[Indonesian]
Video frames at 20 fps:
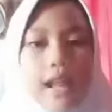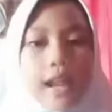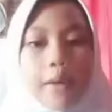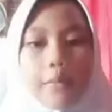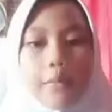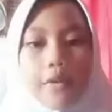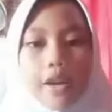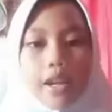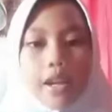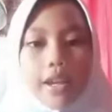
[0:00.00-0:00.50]

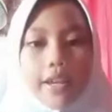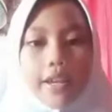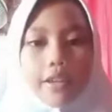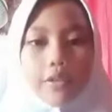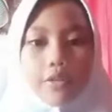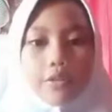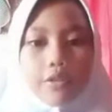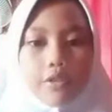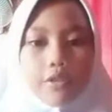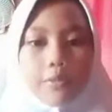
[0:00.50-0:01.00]

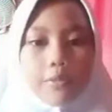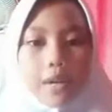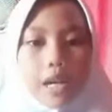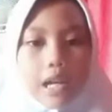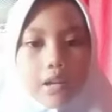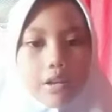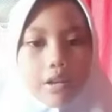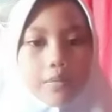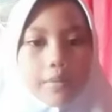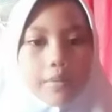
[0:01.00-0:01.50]
Assalamualaikum
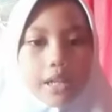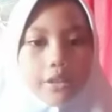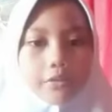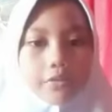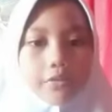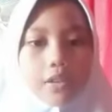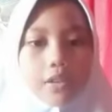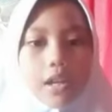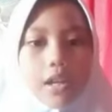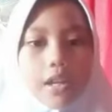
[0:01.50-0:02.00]

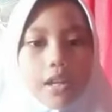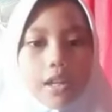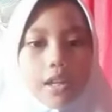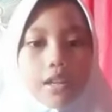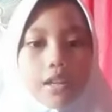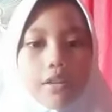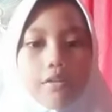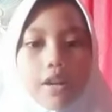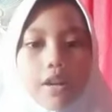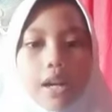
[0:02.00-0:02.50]

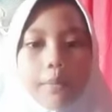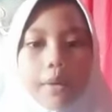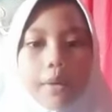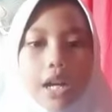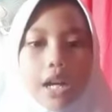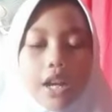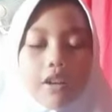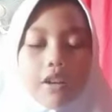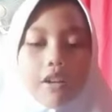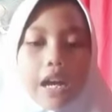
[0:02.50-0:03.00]
warahmatullahi
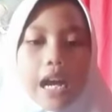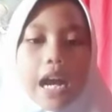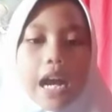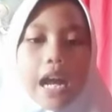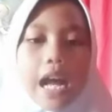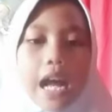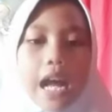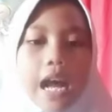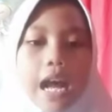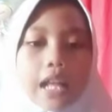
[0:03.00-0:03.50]

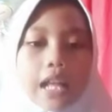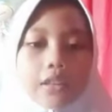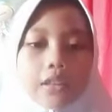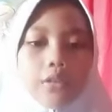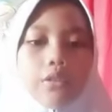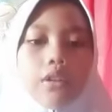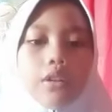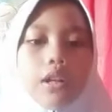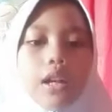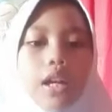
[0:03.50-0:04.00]

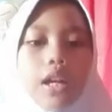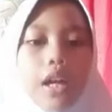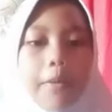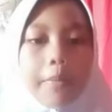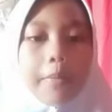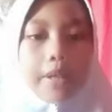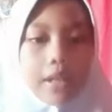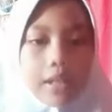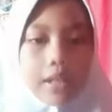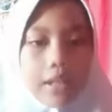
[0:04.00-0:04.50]
wabarakatuh
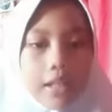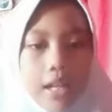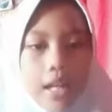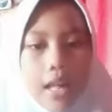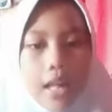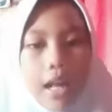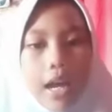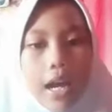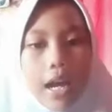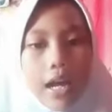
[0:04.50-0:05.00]

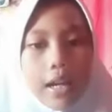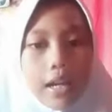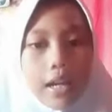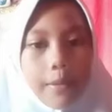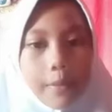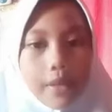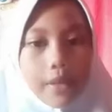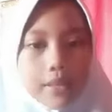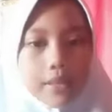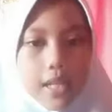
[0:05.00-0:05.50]
Perkenalkan
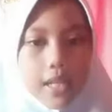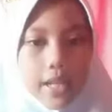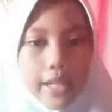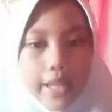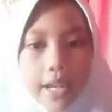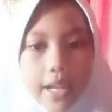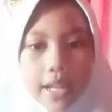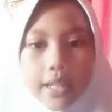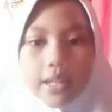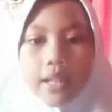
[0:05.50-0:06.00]
nama
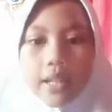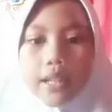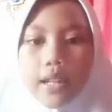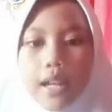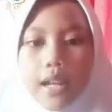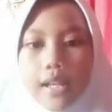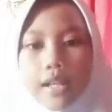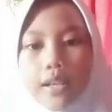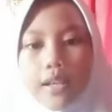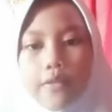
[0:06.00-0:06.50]
saya
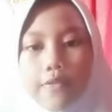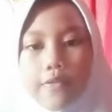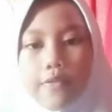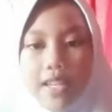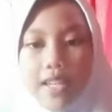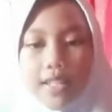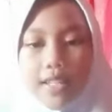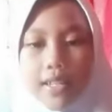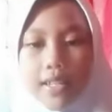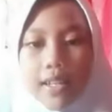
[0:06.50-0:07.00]
Dera
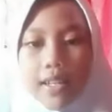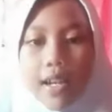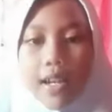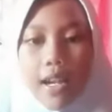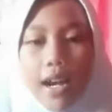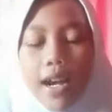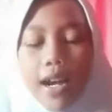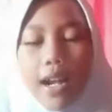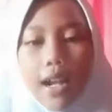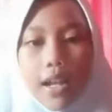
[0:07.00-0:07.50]
Alivia
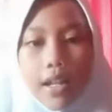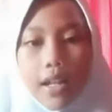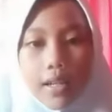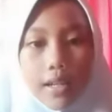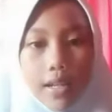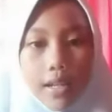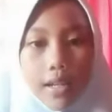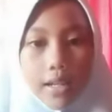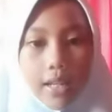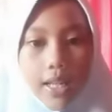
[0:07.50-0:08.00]
Sinaga
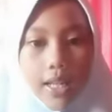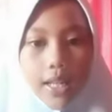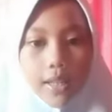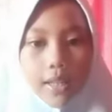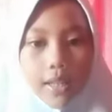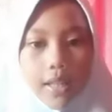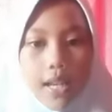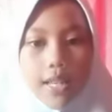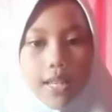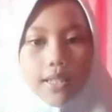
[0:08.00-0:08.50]
Dari
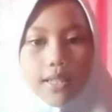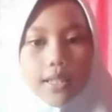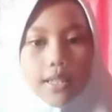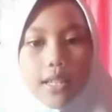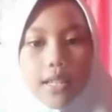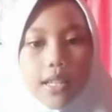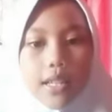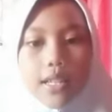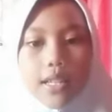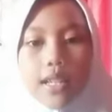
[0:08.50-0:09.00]
kelas
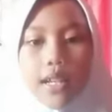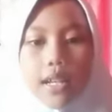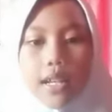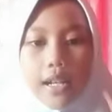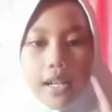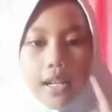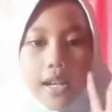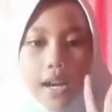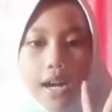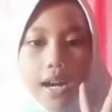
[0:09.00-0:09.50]

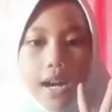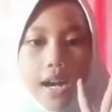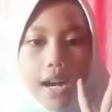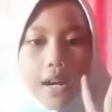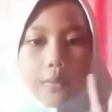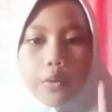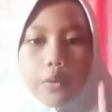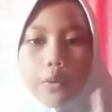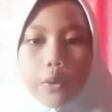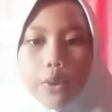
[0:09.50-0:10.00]
3
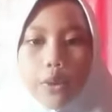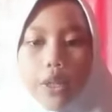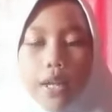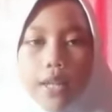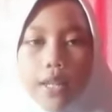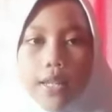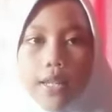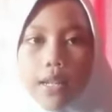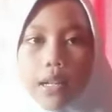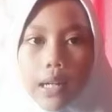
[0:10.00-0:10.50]
Abu
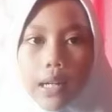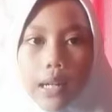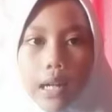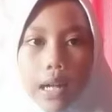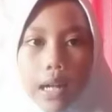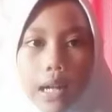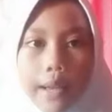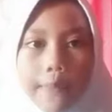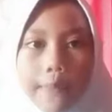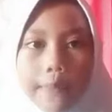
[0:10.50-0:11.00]
Hurairah